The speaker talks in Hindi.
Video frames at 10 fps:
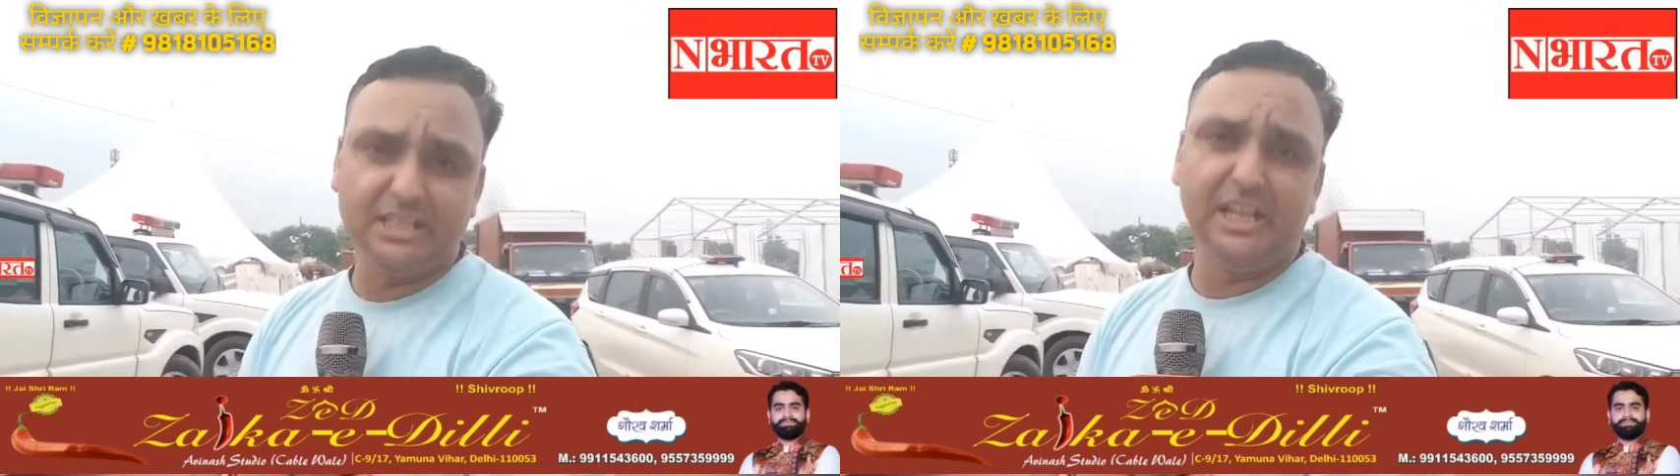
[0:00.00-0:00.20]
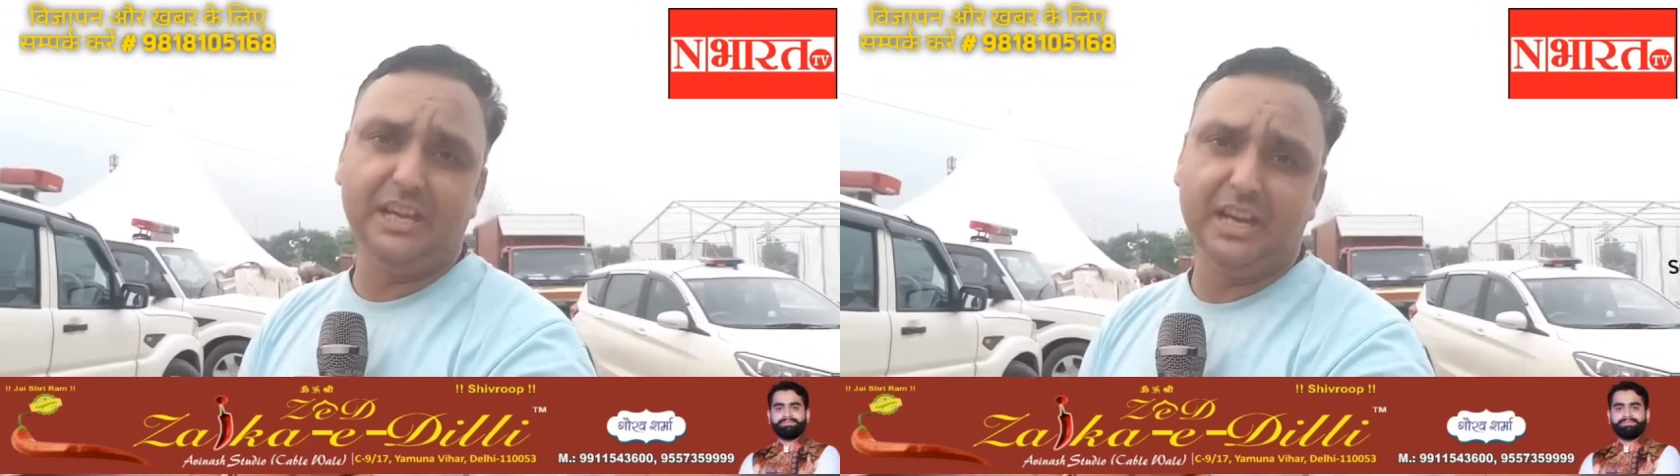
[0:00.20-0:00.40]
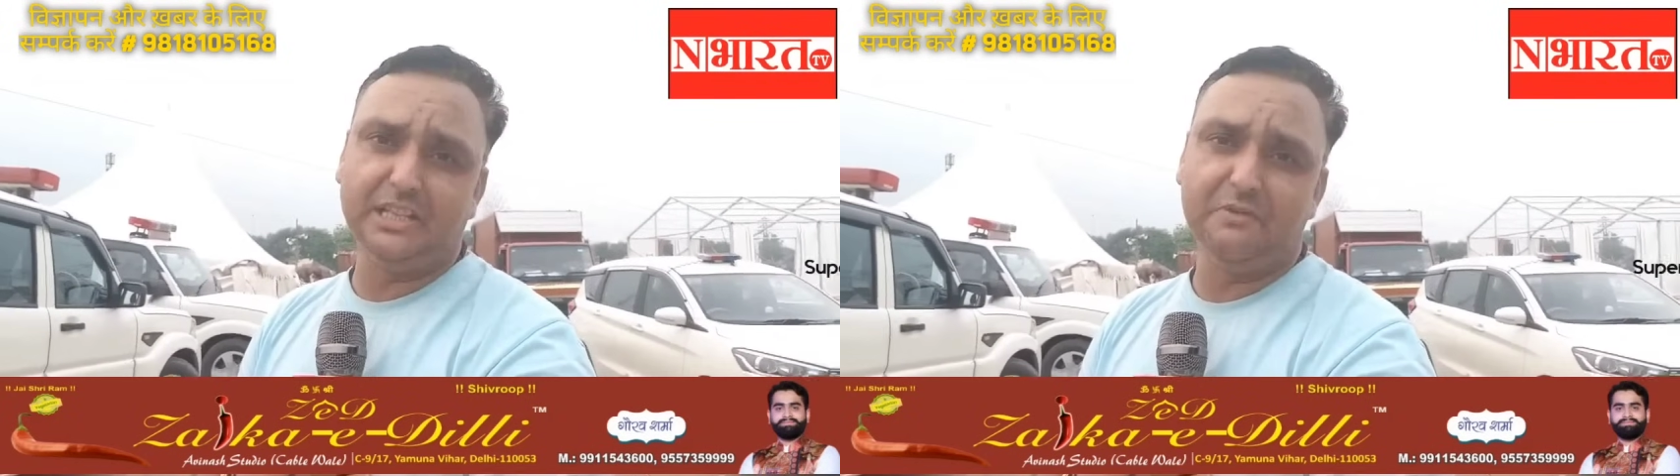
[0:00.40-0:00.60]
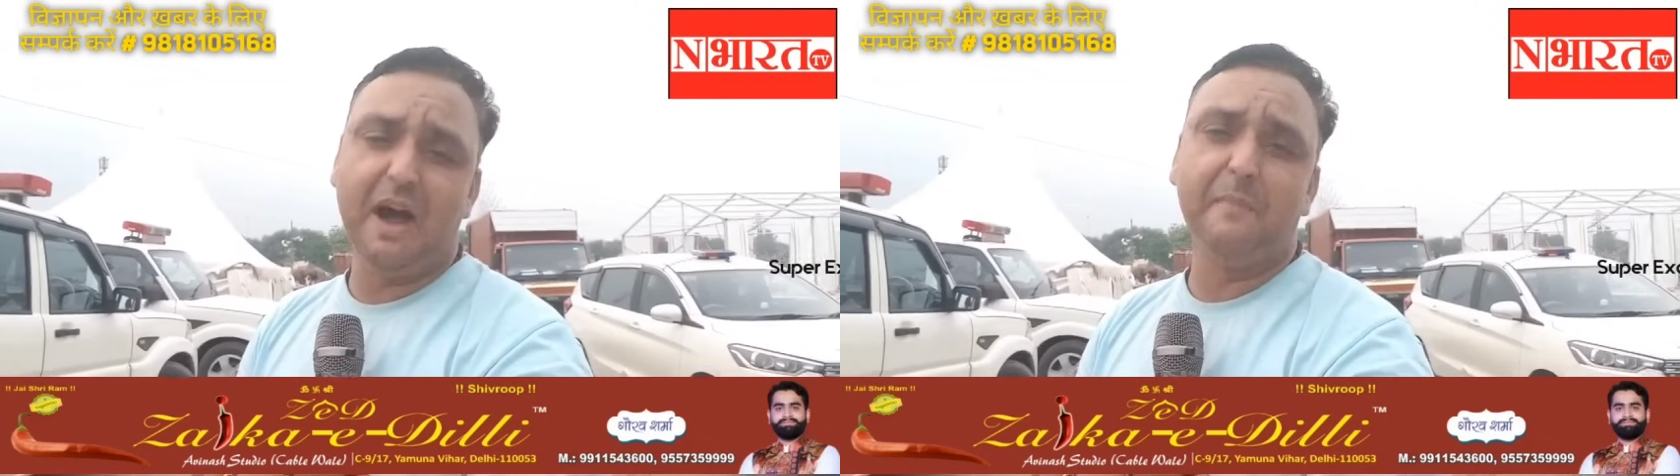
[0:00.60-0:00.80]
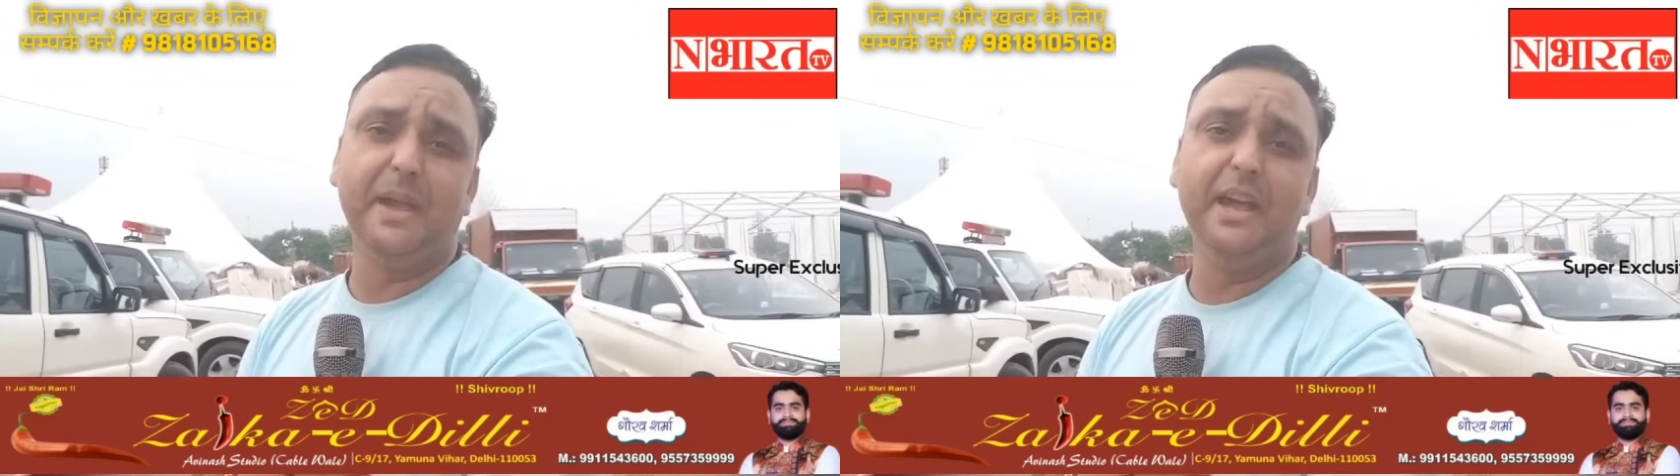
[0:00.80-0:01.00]
किस तरीके
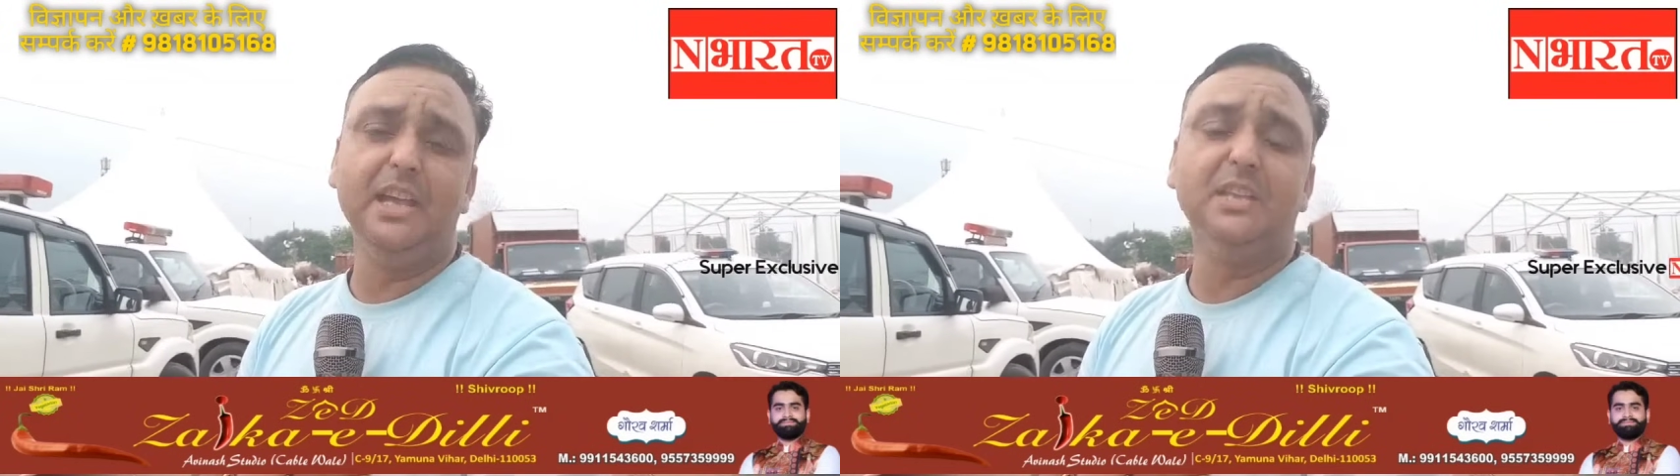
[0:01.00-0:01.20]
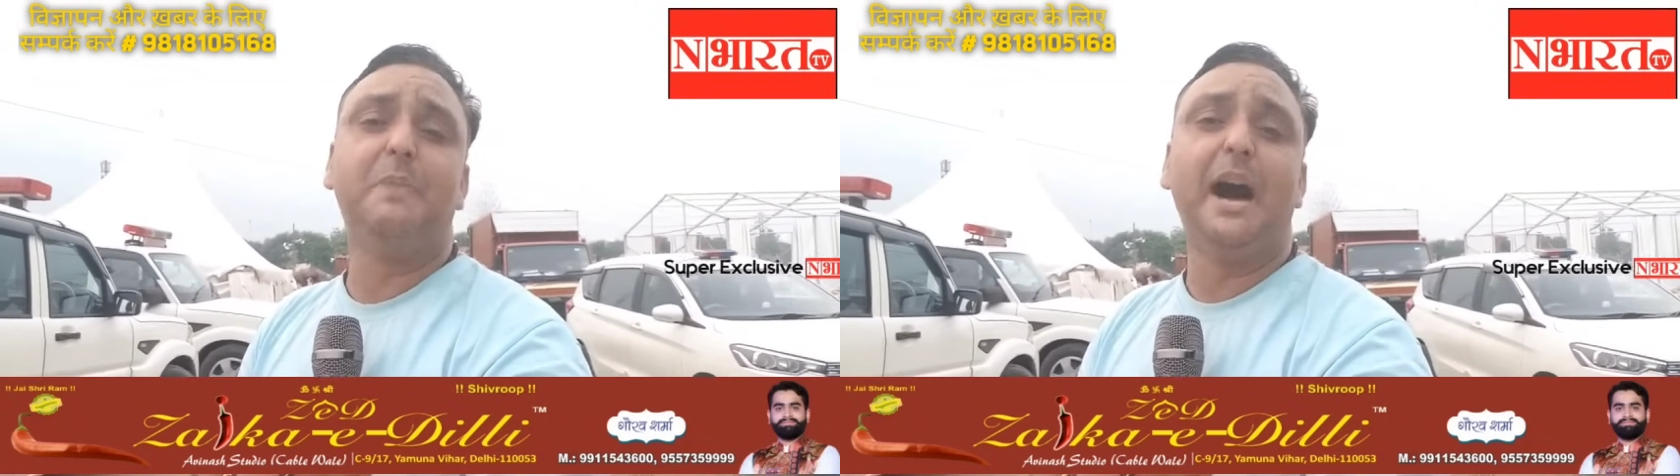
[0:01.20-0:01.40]
से वहां पे